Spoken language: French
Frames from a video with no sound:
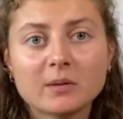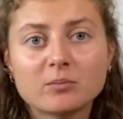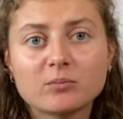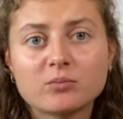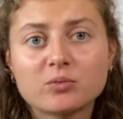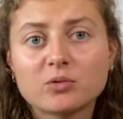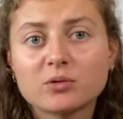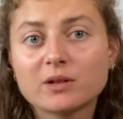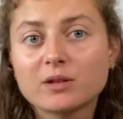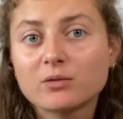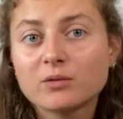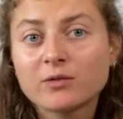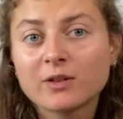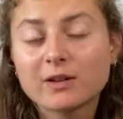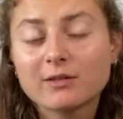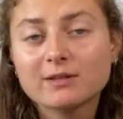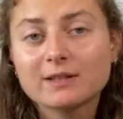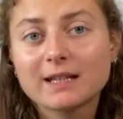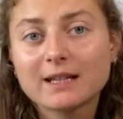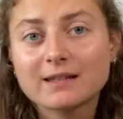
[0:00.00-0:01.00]
pour
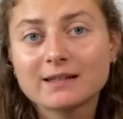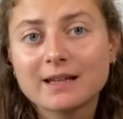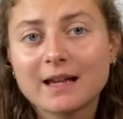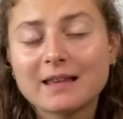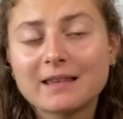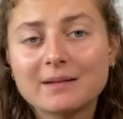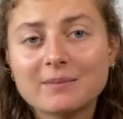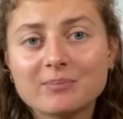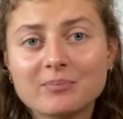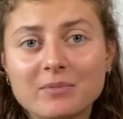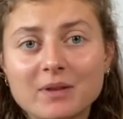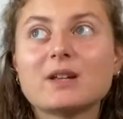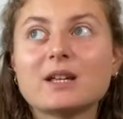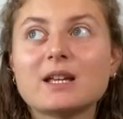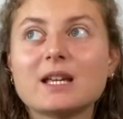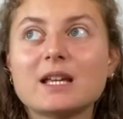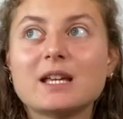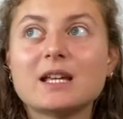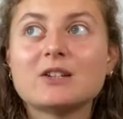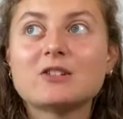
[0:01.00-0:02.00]
découvrir une cascade.
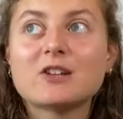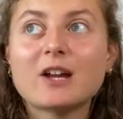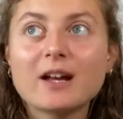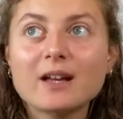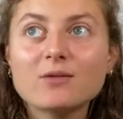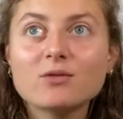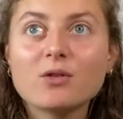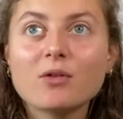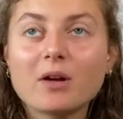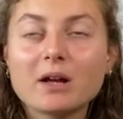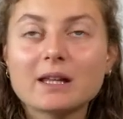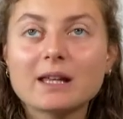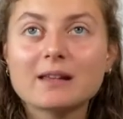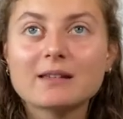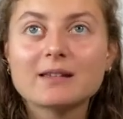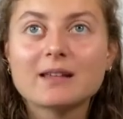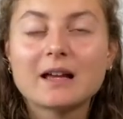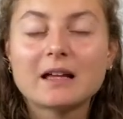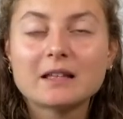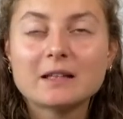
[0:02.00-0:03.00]
Et j'arrive devant la
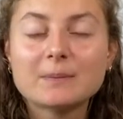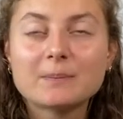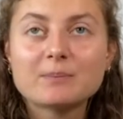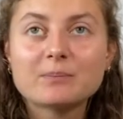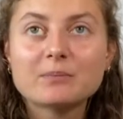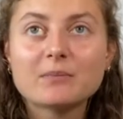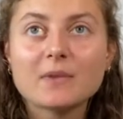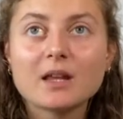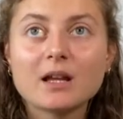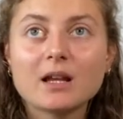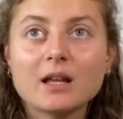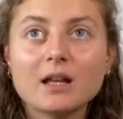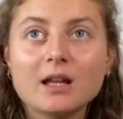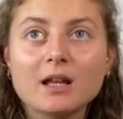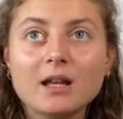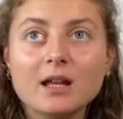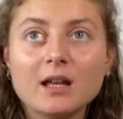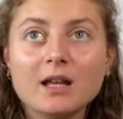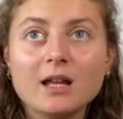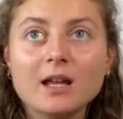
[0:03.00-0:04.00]
cascade.
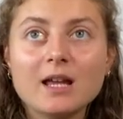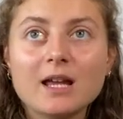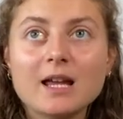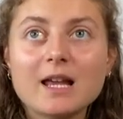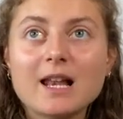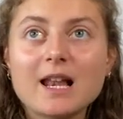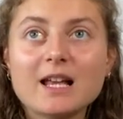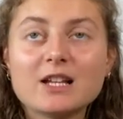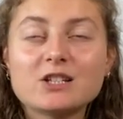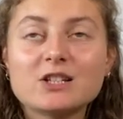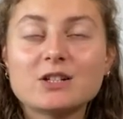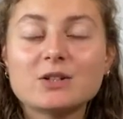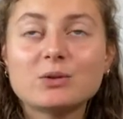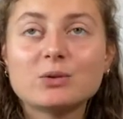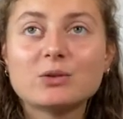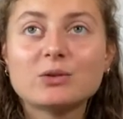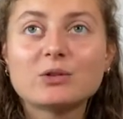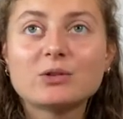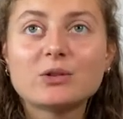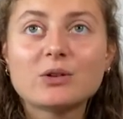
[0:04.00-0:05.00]
Et là, j'ai
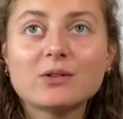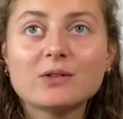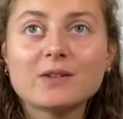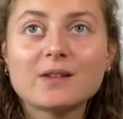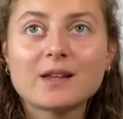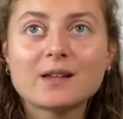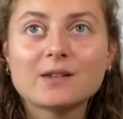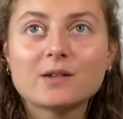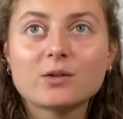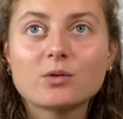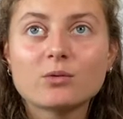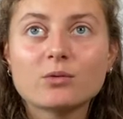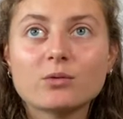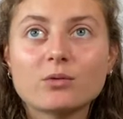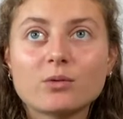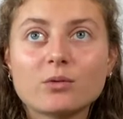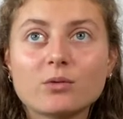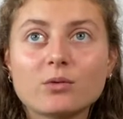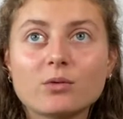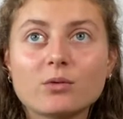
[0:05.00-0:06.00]
une sensation
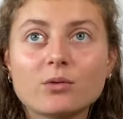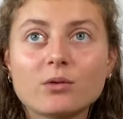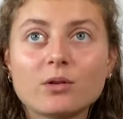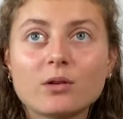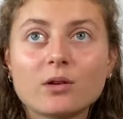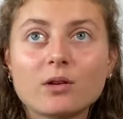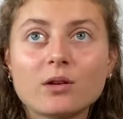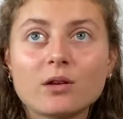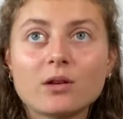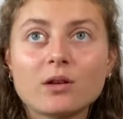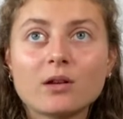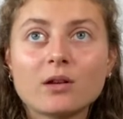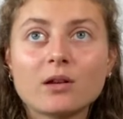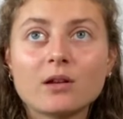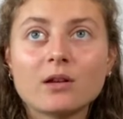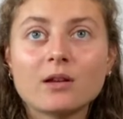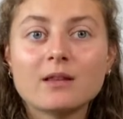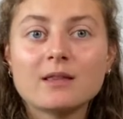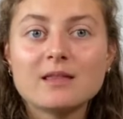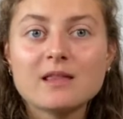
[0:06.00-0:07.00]
de
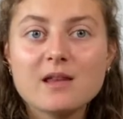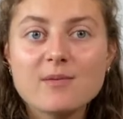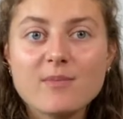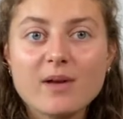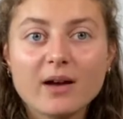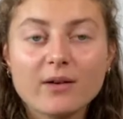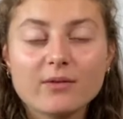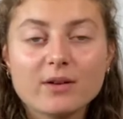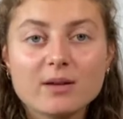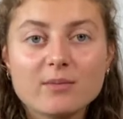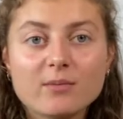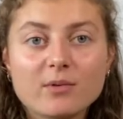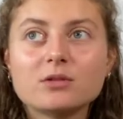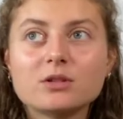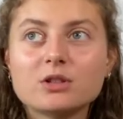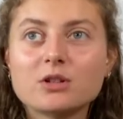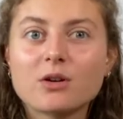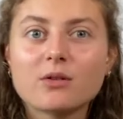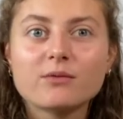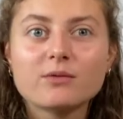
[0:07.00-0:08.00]
d'émerveillement.
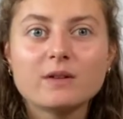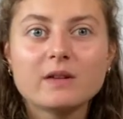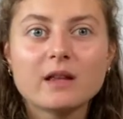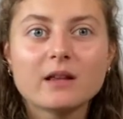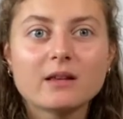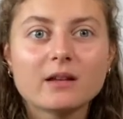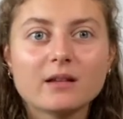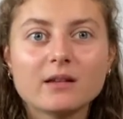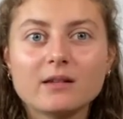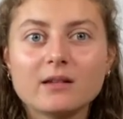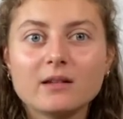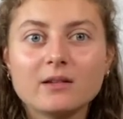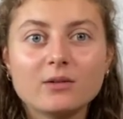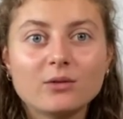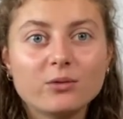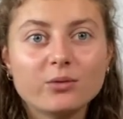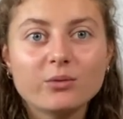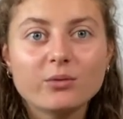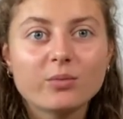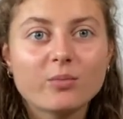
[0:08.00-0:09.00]
J'ai envie d'être ici
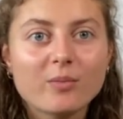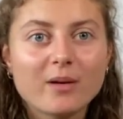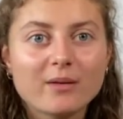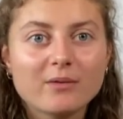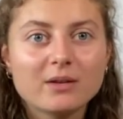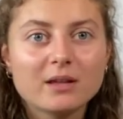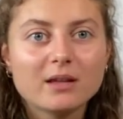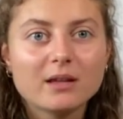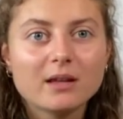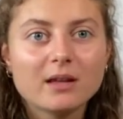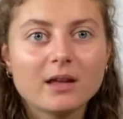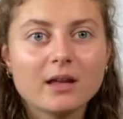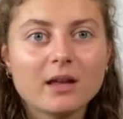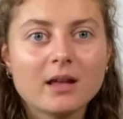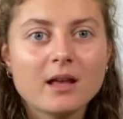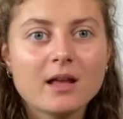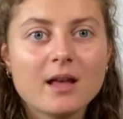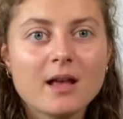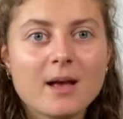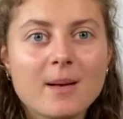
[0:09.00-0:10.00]
toute ma vie.
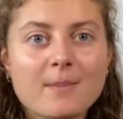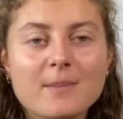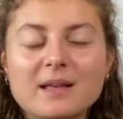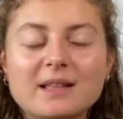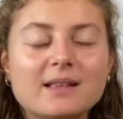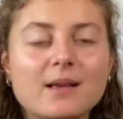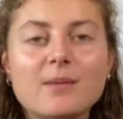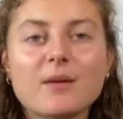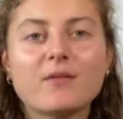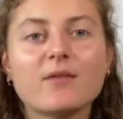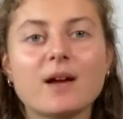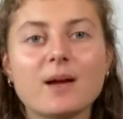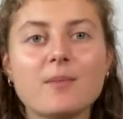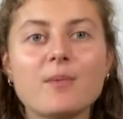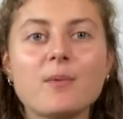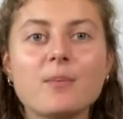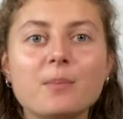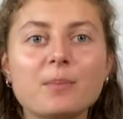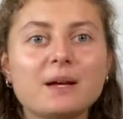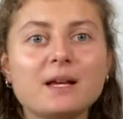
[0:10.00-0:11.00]
Mais ça m'a
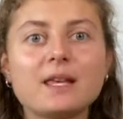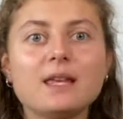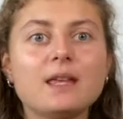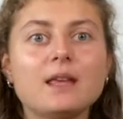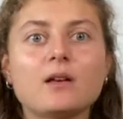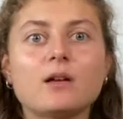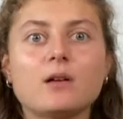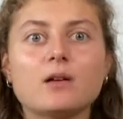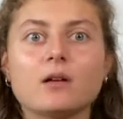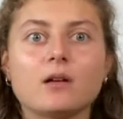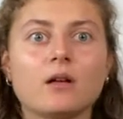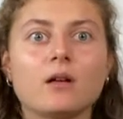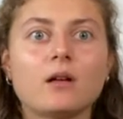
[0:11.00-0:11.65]
vraiment pris euh,